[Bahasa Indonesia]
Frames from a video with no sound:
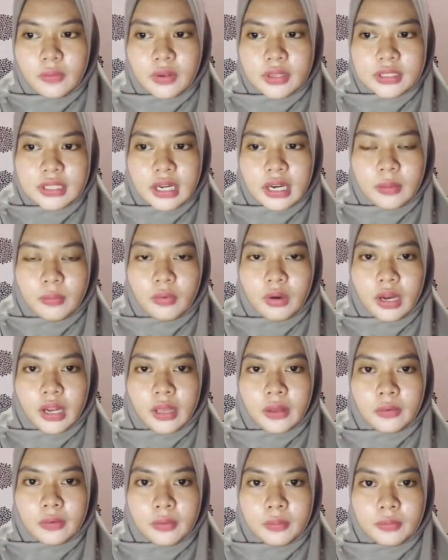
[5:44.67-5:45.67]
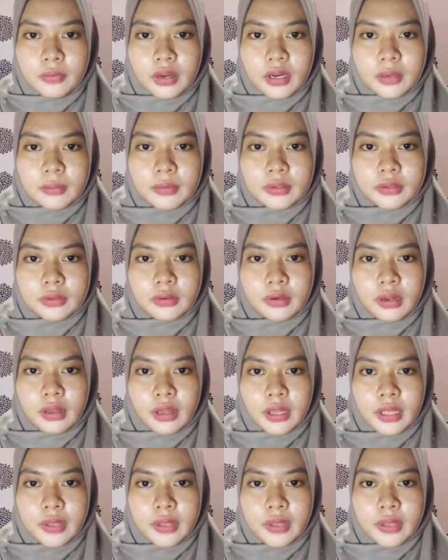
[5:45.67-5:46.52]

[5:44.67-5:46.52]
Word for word: Wassalamualaikum warahmatullahi